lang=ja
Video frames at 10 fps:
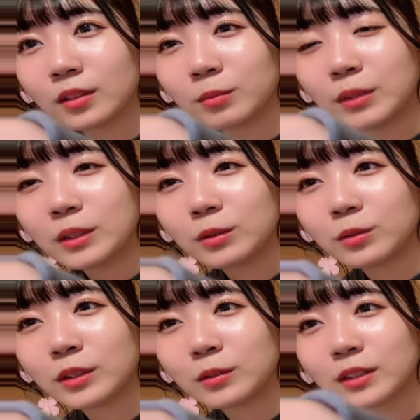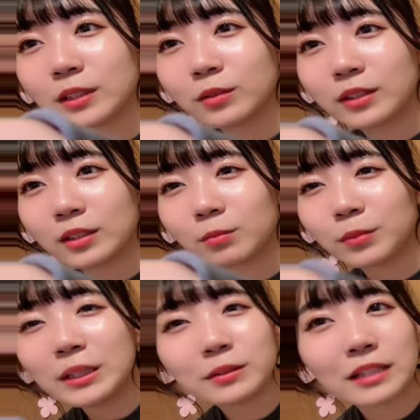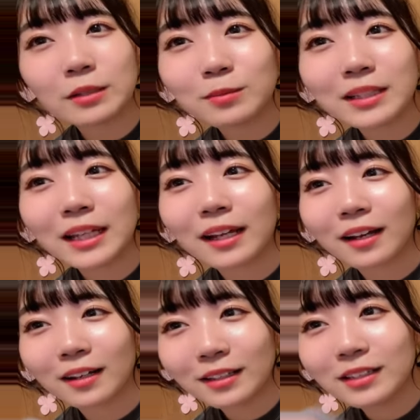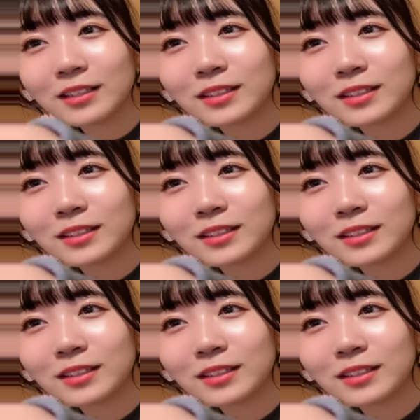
ビールのお利口さんどうやったビール頼まないからね